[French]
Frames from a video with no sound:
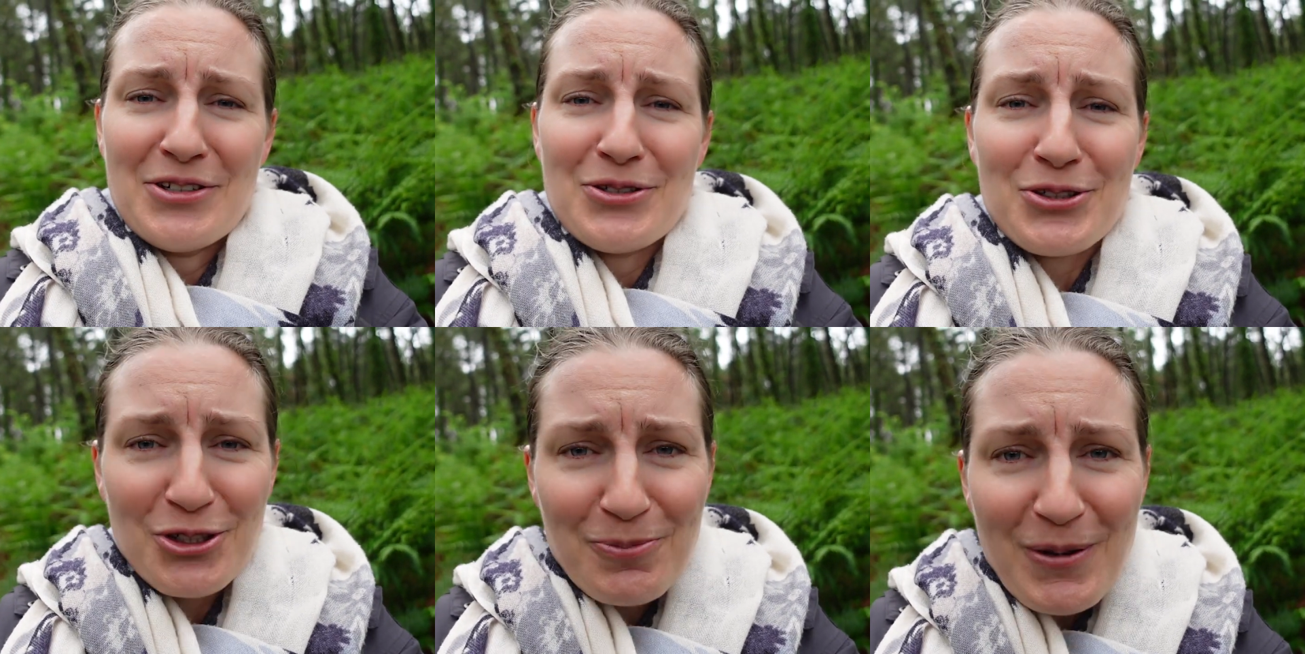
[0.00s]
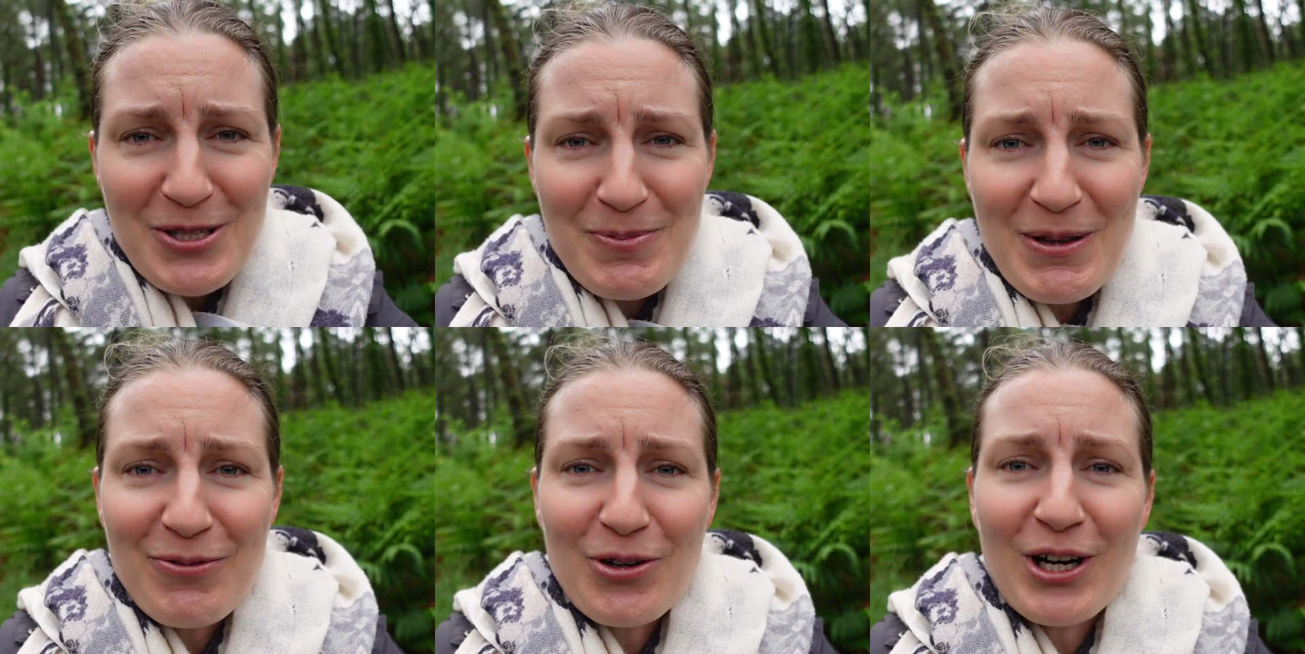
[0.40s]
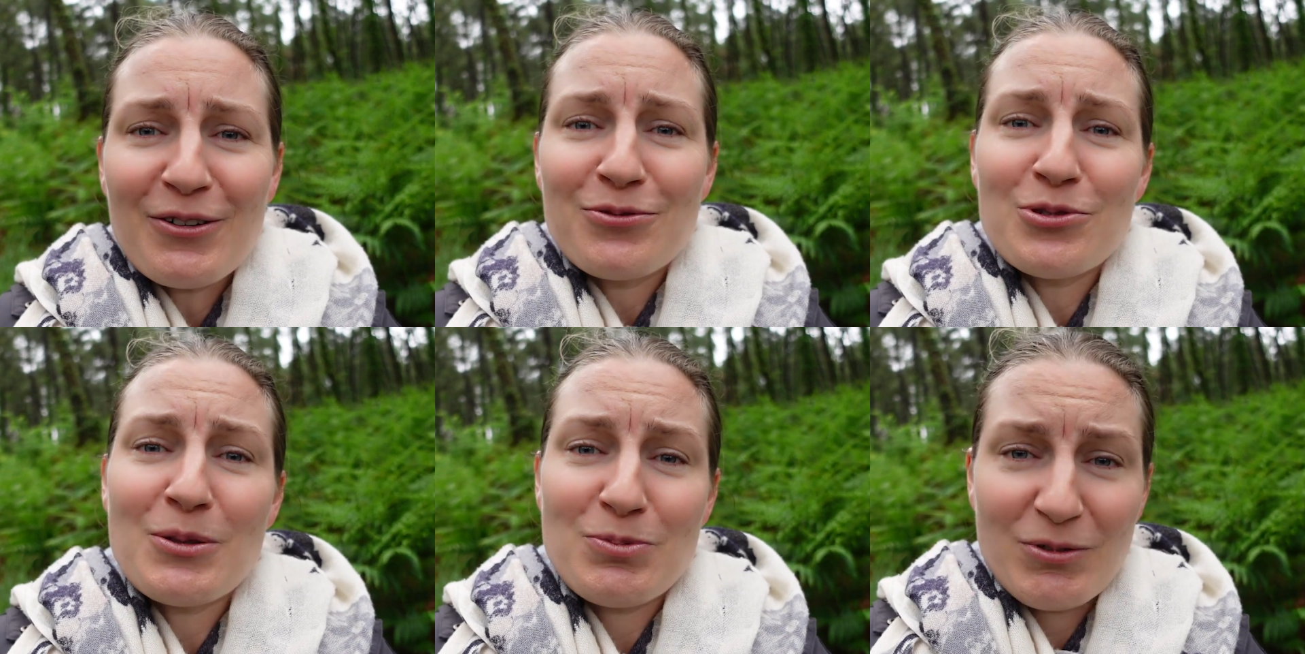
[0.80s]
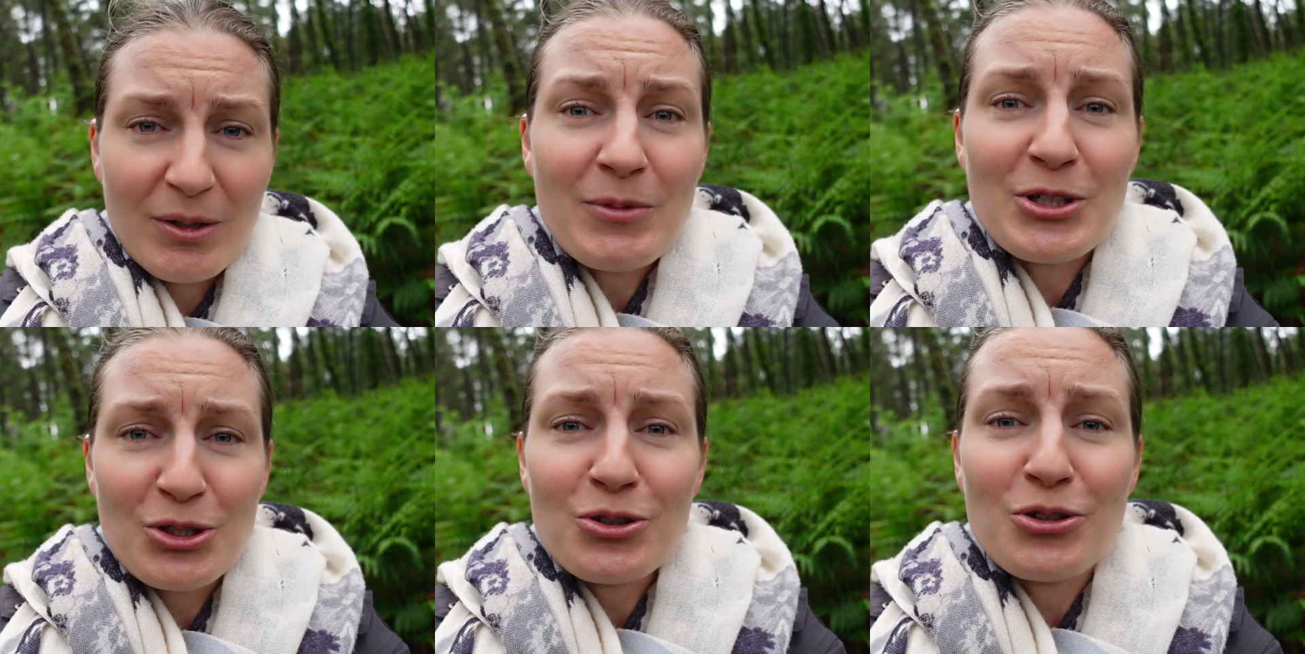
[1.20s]
je pense bien fort à vous et puis
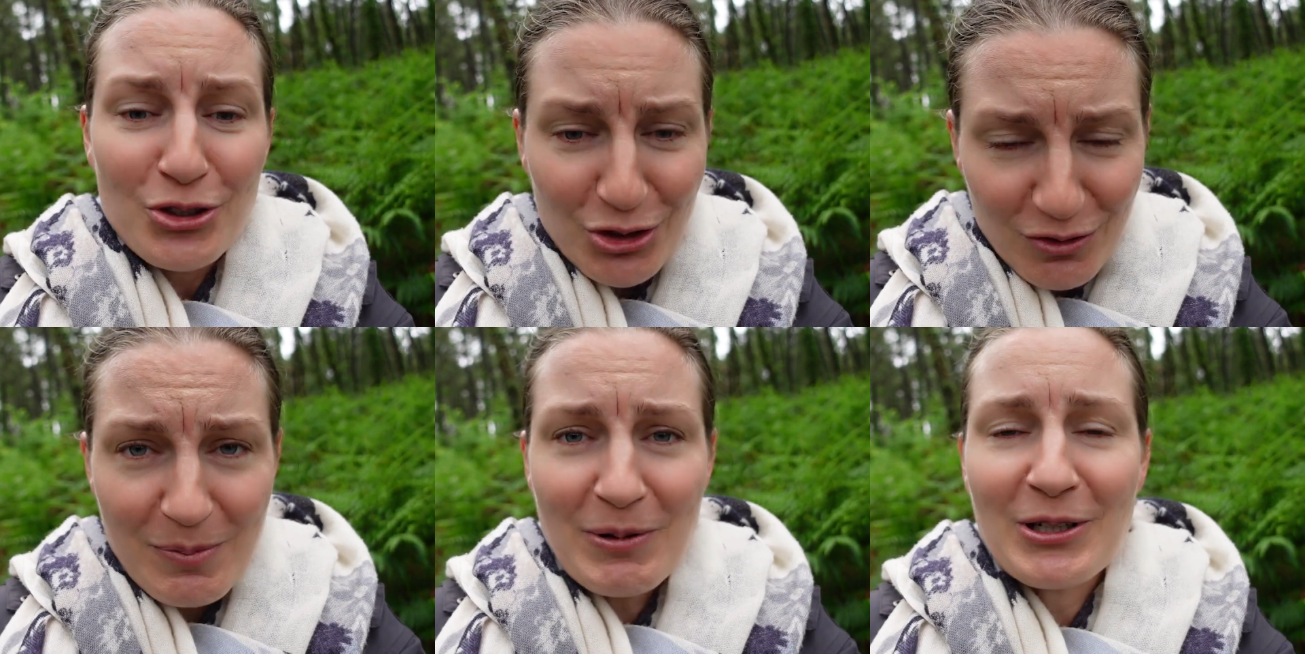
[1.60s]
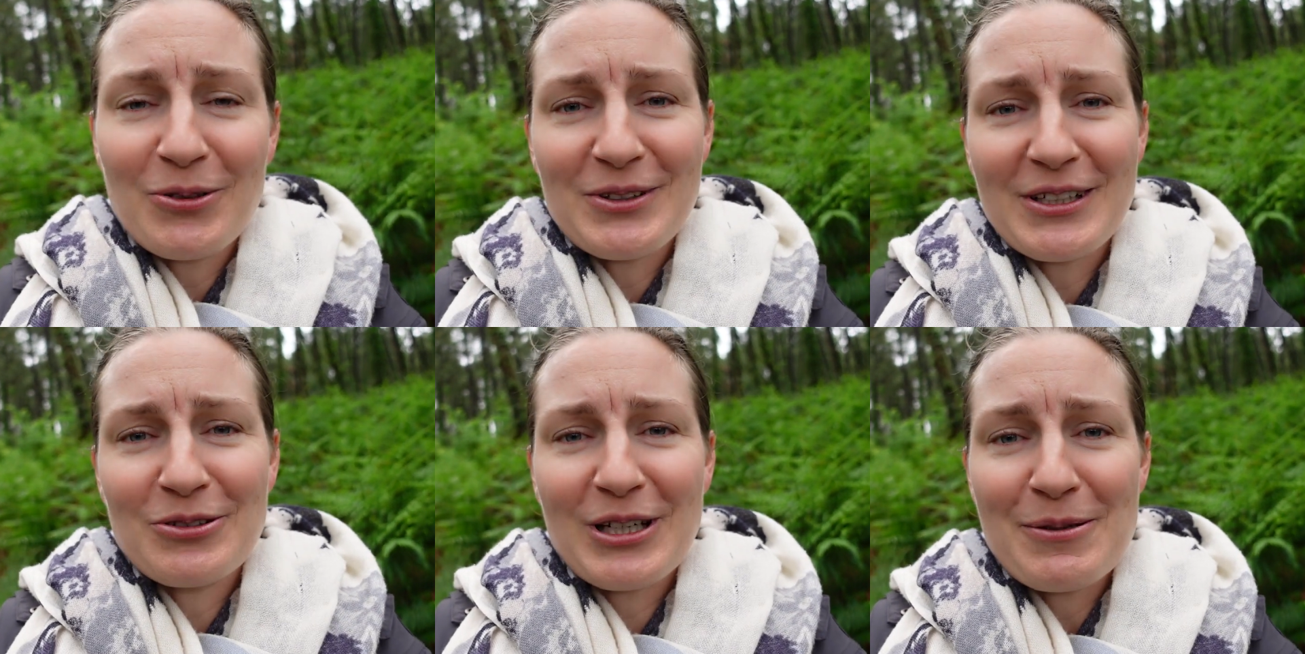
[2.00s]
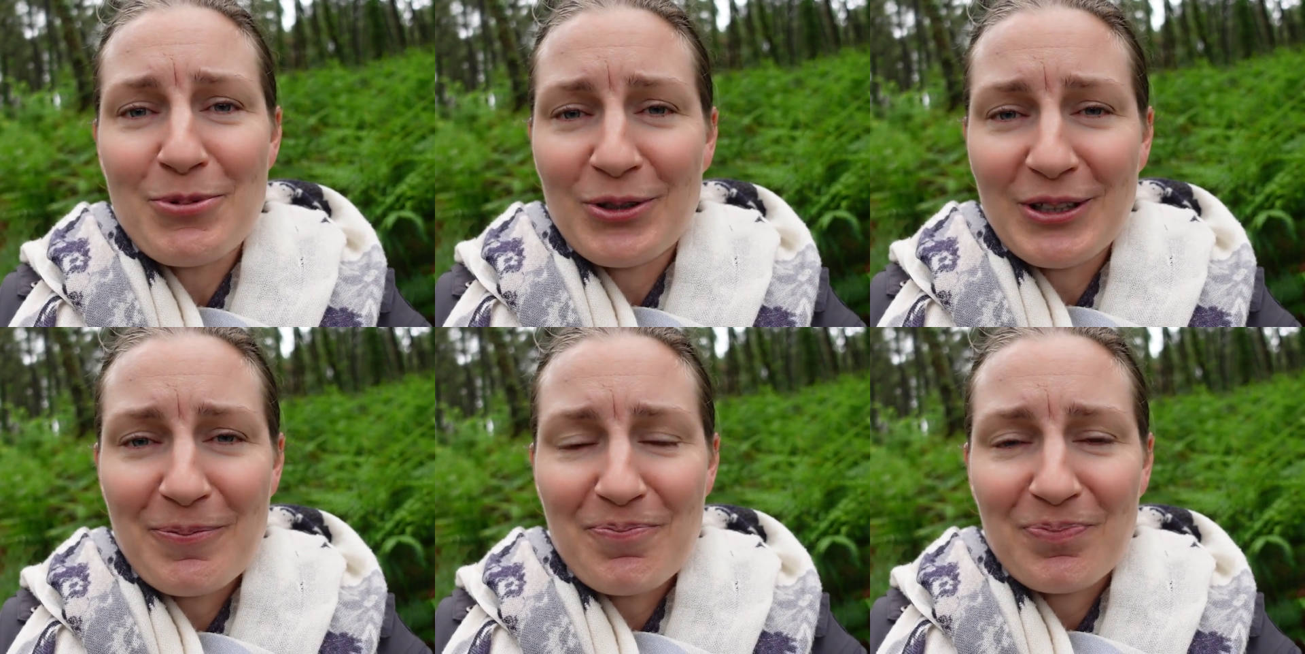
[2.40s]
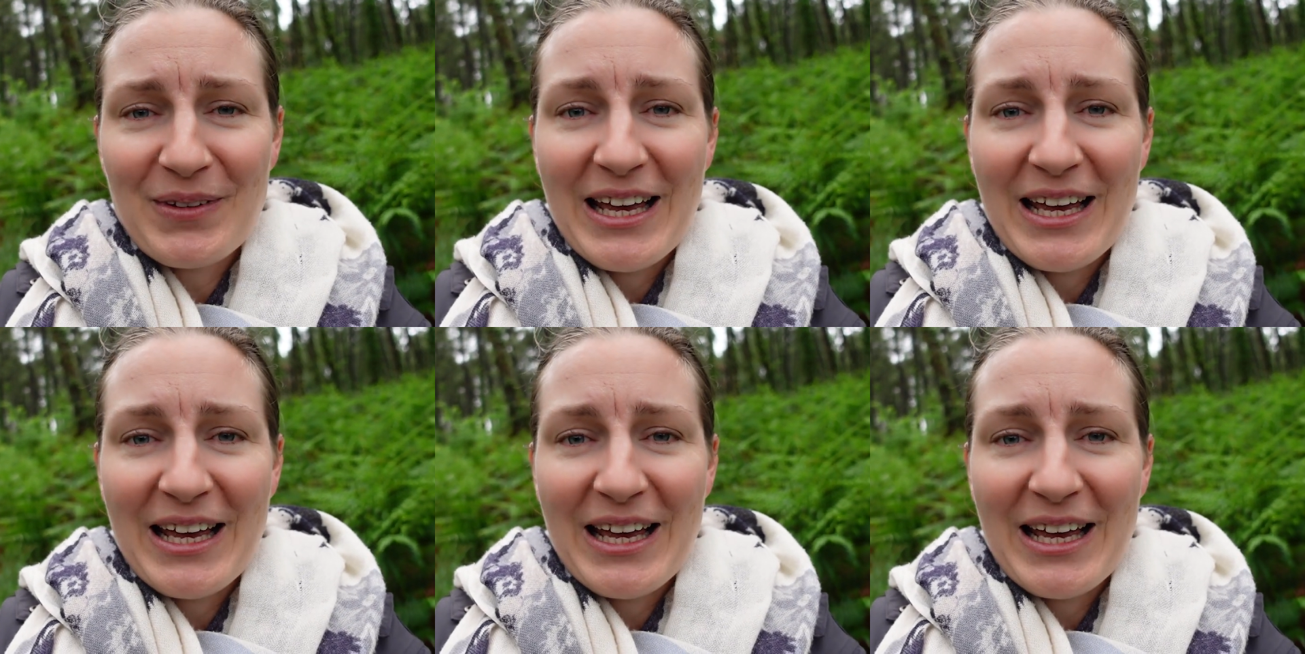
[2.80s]
vraiment, je, vais prendre le temps de répondre.